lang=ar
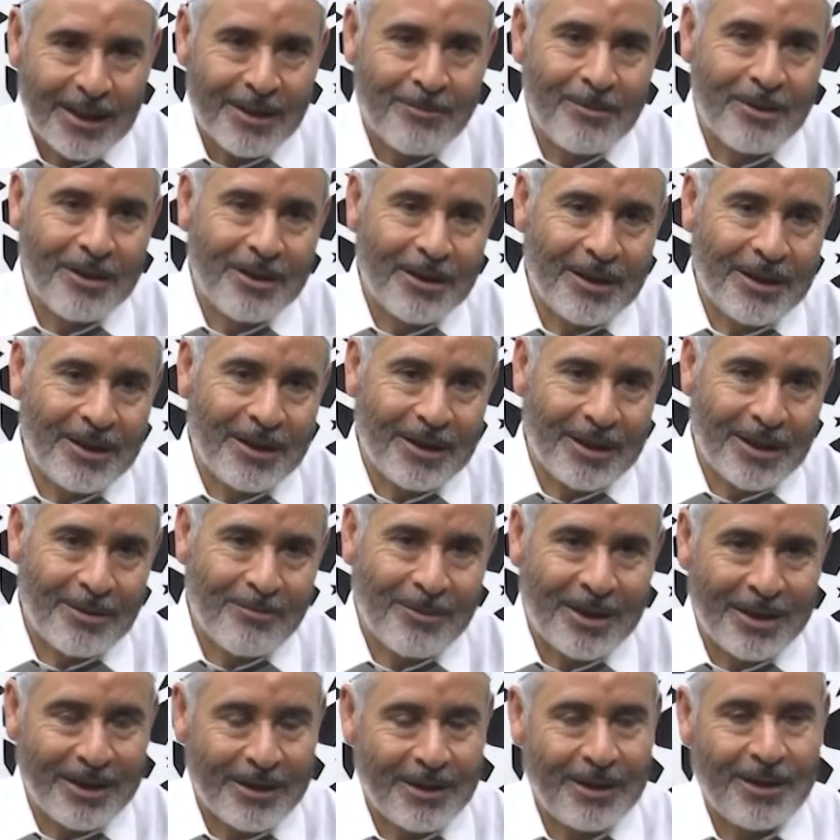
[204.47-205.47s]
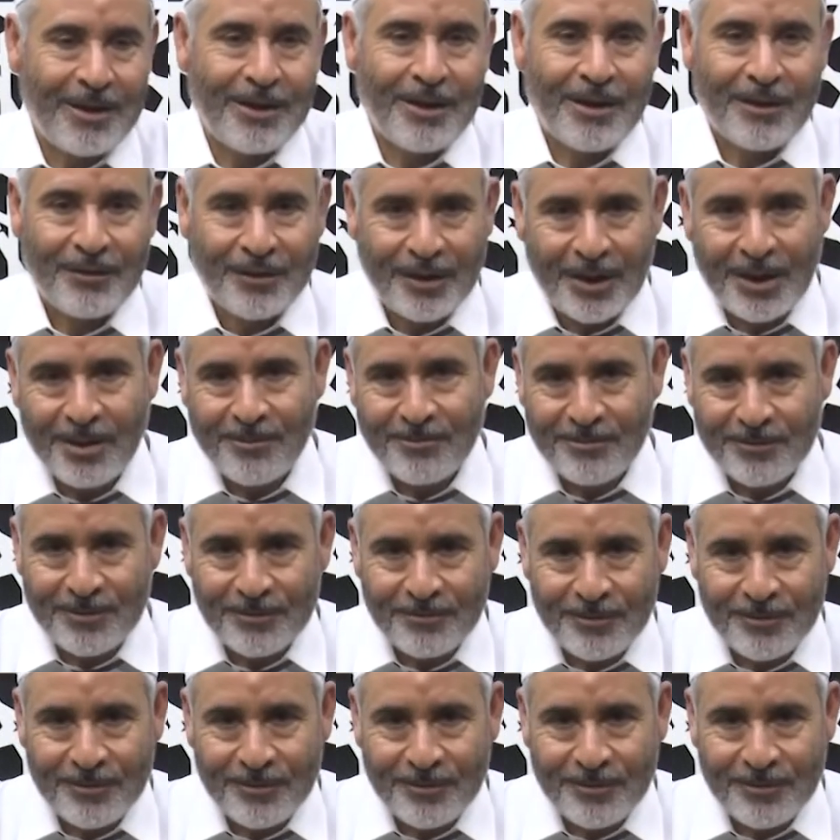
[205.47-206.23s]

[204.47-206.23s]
من ذلك المرض إذا صام